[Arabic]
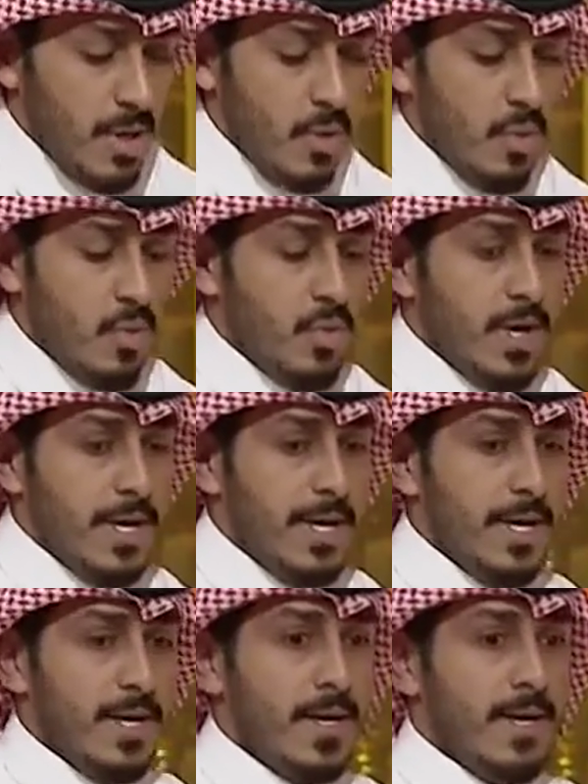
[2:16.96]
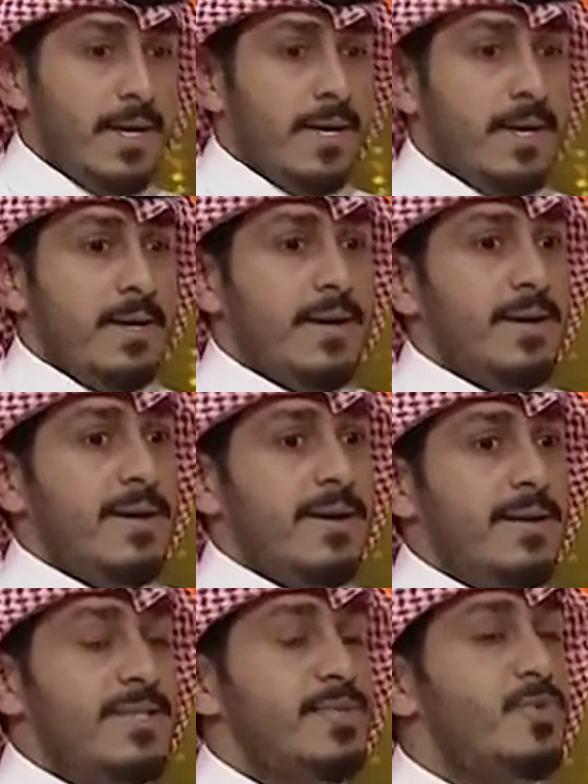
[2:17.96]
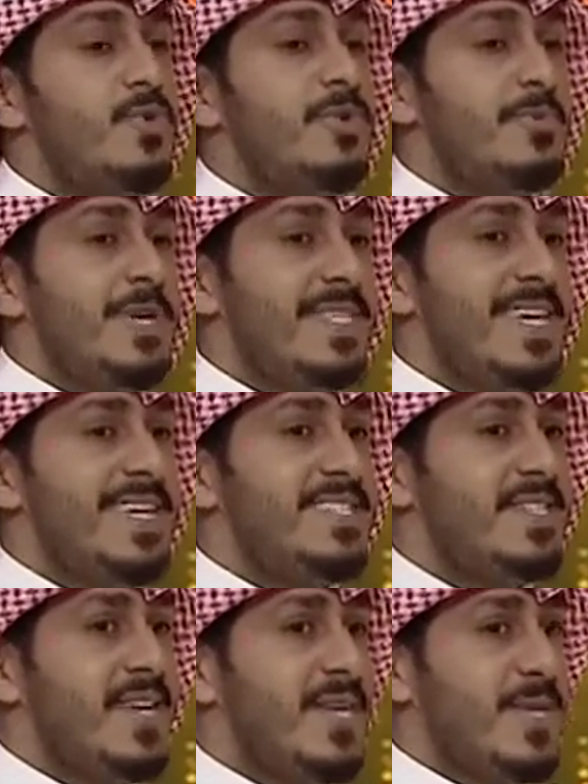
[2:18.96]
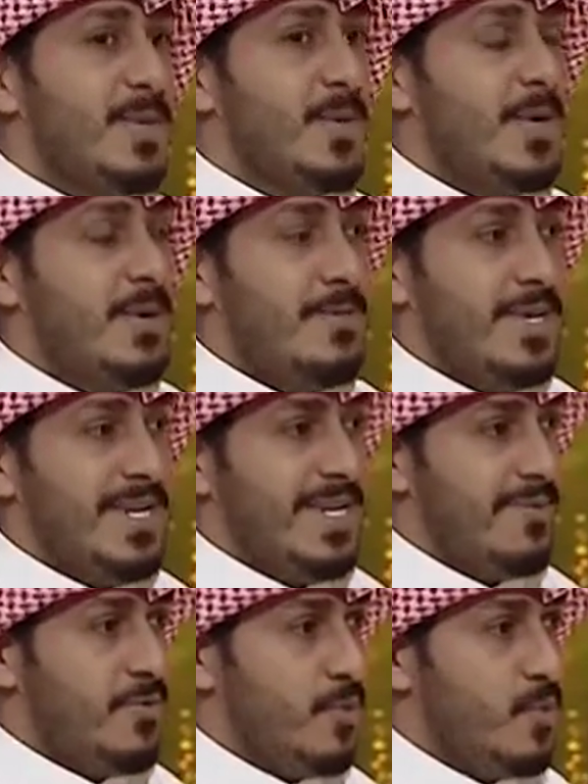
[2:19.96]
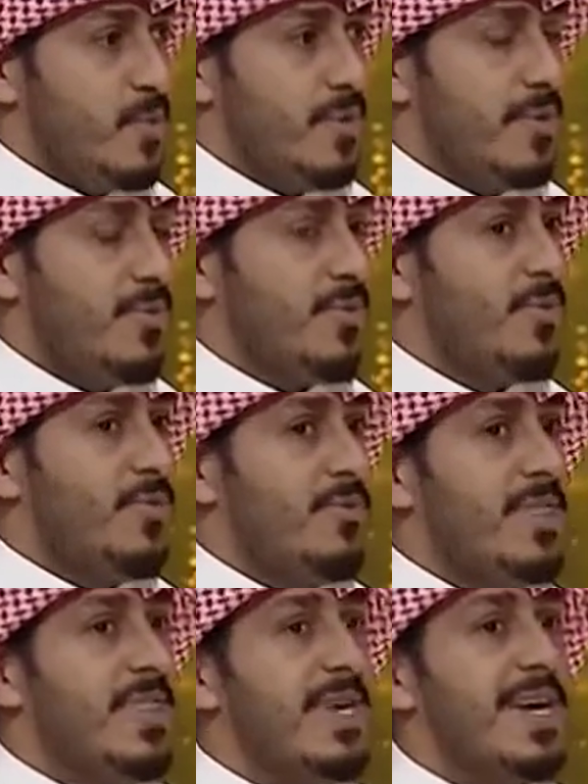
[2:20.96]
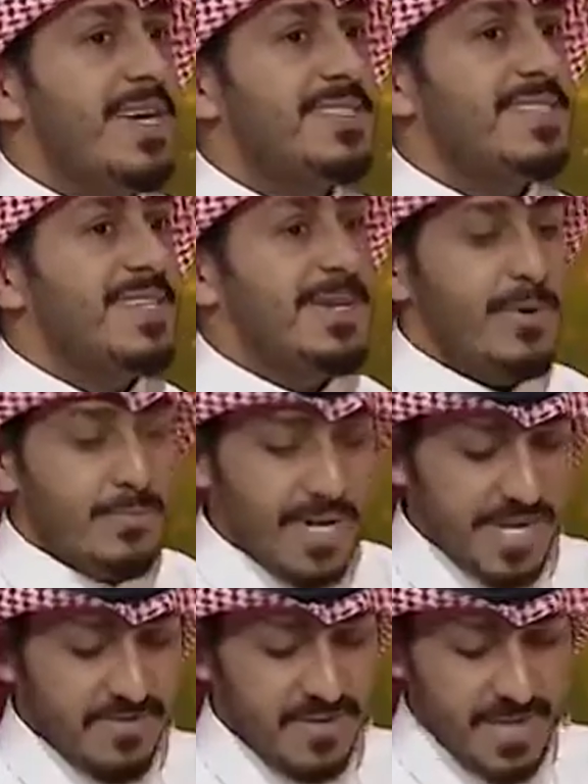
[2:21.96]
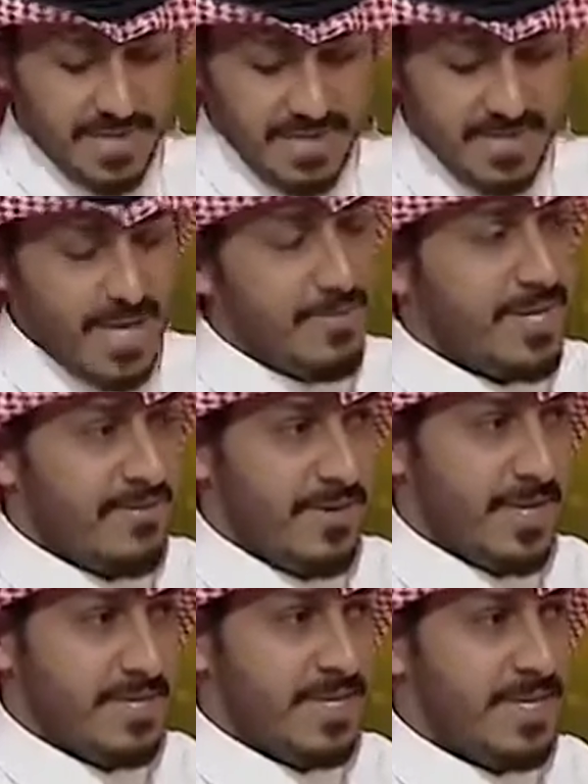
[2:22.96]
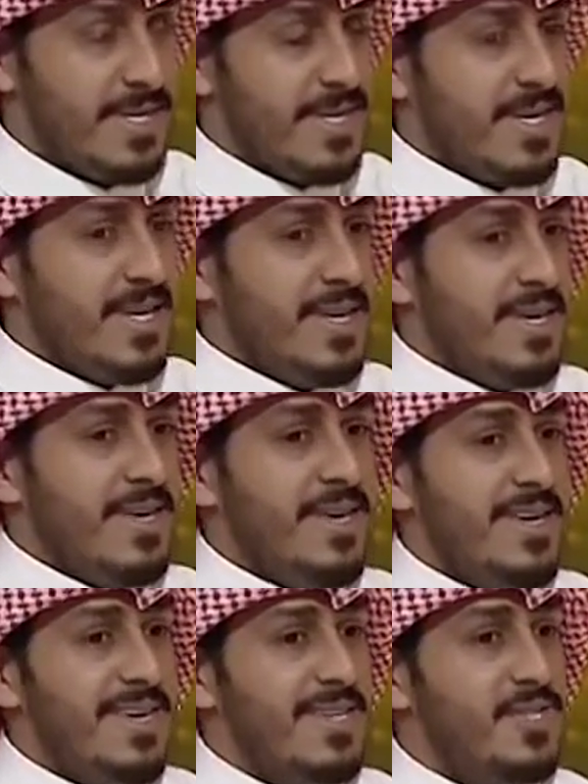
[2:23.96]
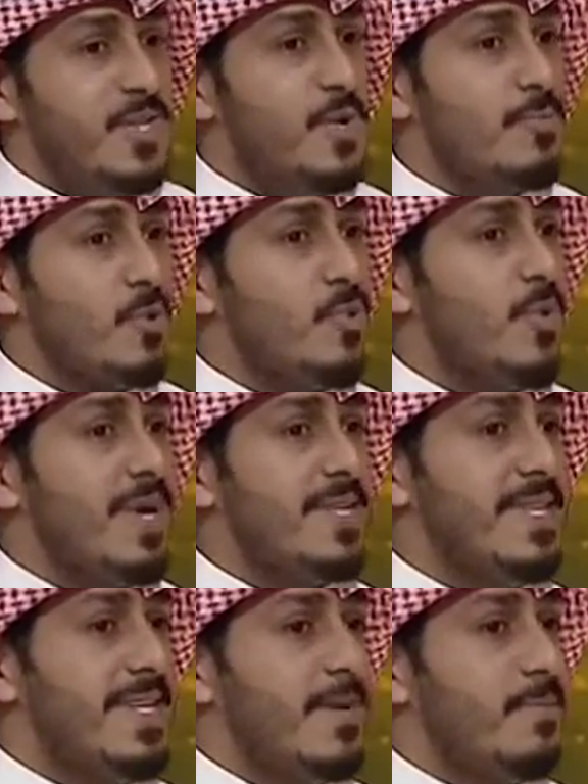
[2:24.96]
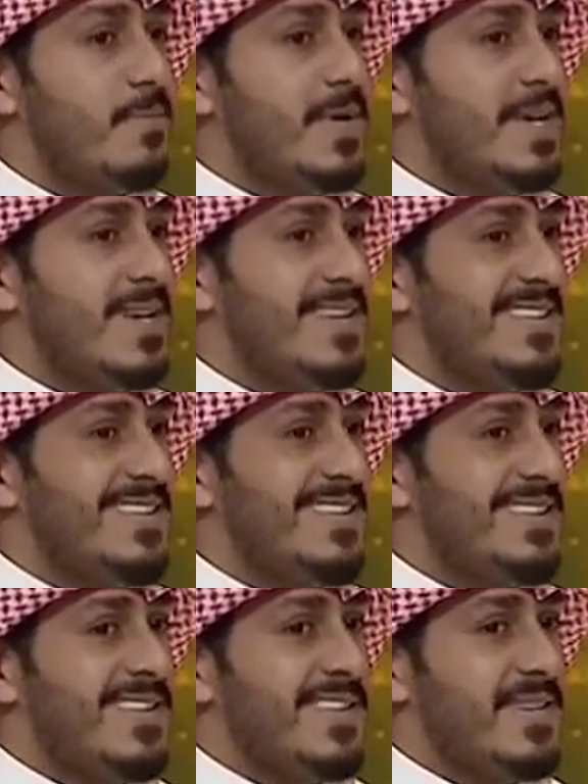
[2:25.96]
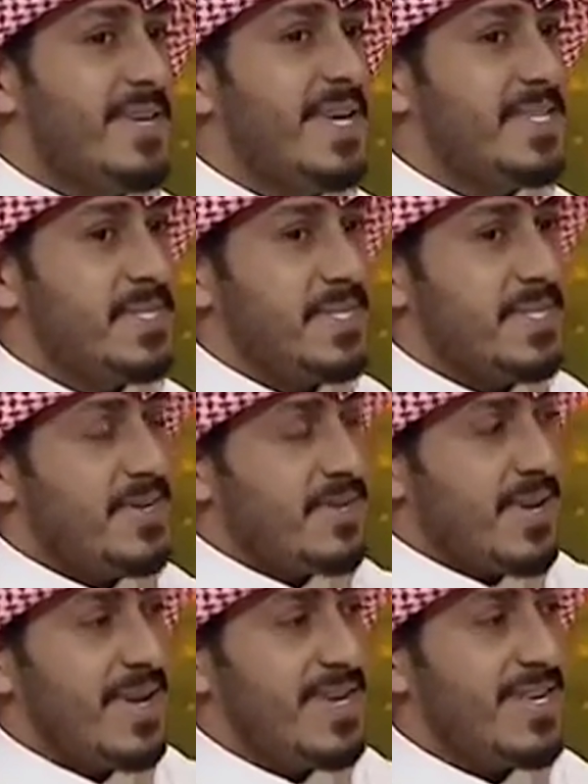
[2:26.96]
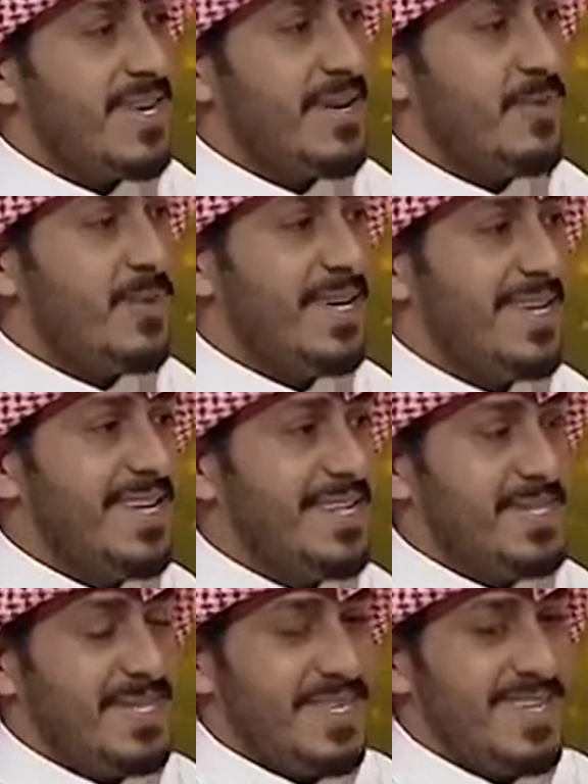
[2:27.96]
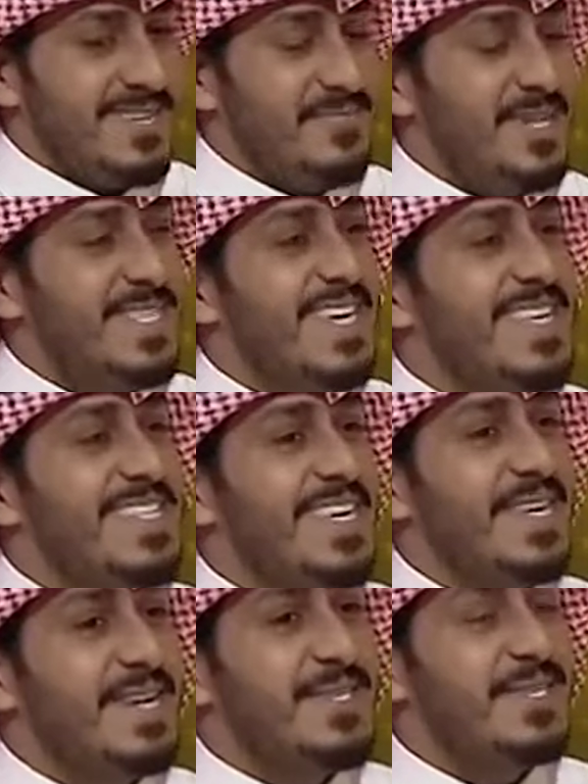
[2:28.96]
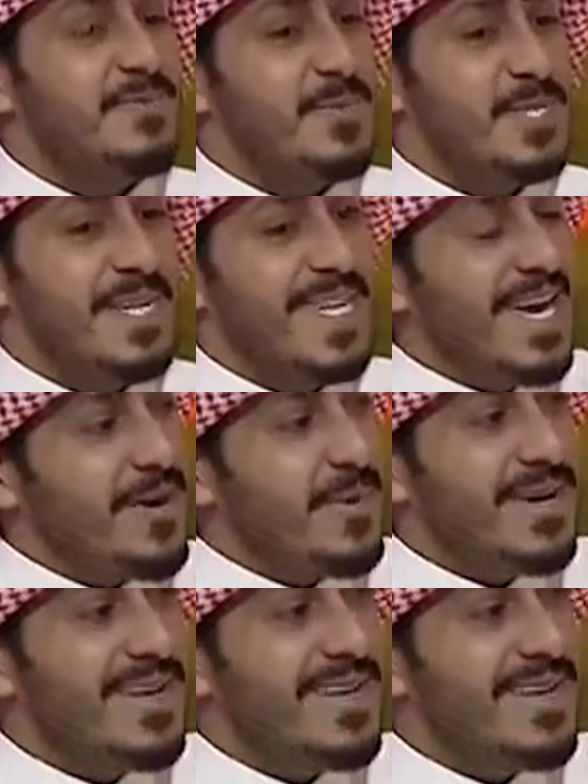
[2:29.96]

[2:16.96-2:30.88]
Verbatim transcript: والجمهور محتاج هذا النوع من الفنون وبالذات اللي هم الكافيهات أصحاب الكافيهات آه، يجيهم رواد اللي هم آه، ناس رايقة ولا ناس آه، محتاجة أنها تدمج القهوة